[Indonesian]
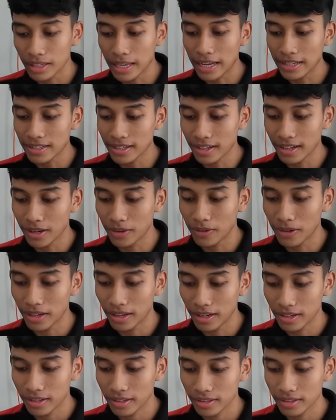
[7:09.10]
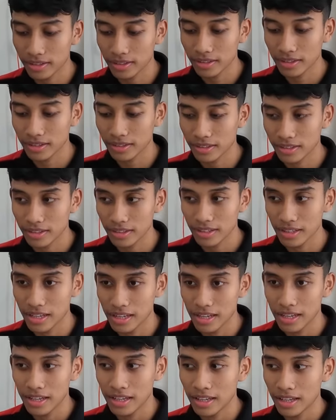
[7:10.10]
iya Cakrawala dingin apa dekat
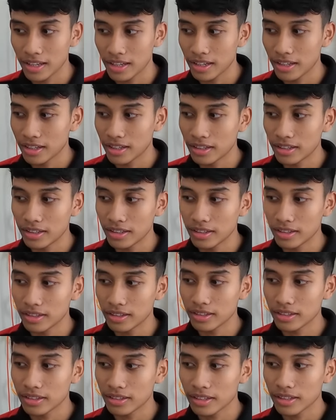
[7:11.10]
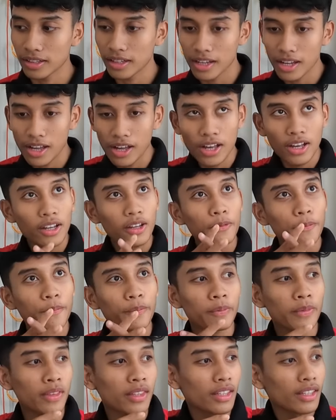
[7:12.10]
pantai konsepnya gunung apa
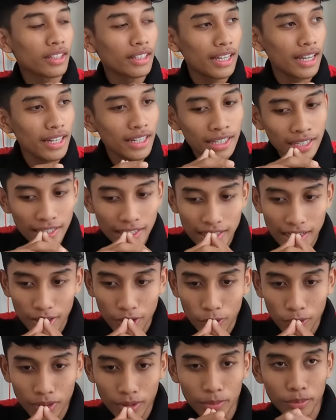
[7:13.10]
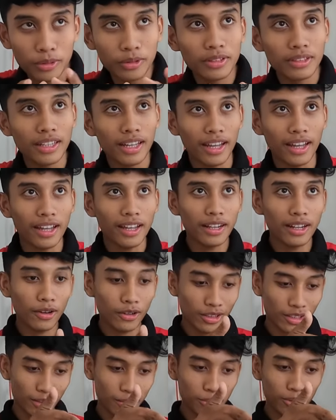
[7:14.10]
pantai jadi dia tuh kebun teh
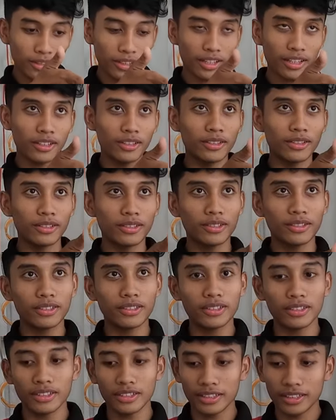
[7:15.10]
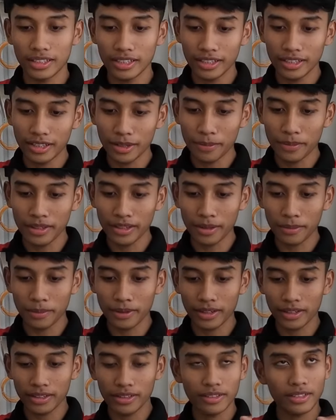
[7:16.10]
laut kebun teh dulu hmm. jadi
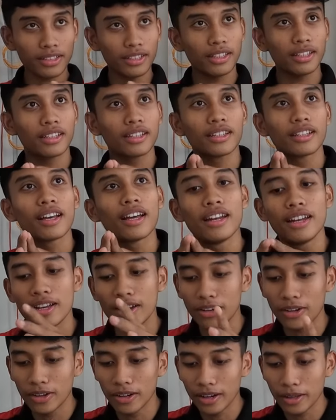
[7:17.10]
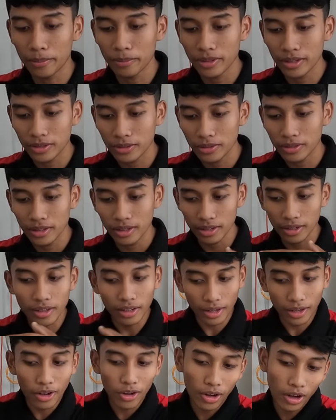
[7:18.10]
taman-taman gitu sih ada kolamnya juga
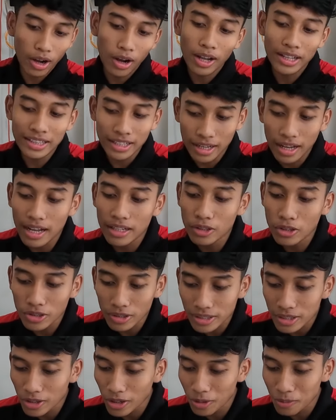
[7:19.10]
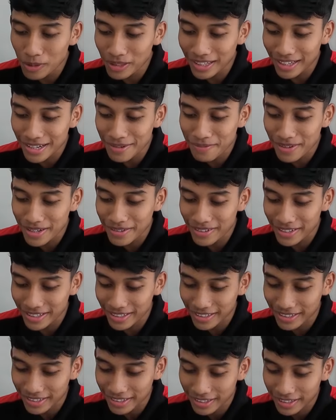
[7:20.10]
hmm. An cocok sih kalau buat adem adem
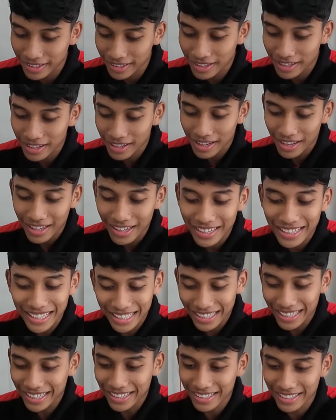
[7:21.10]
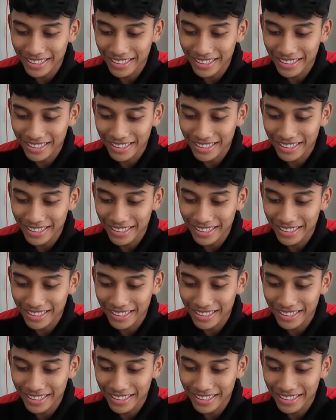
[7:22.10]
dingin ya dingin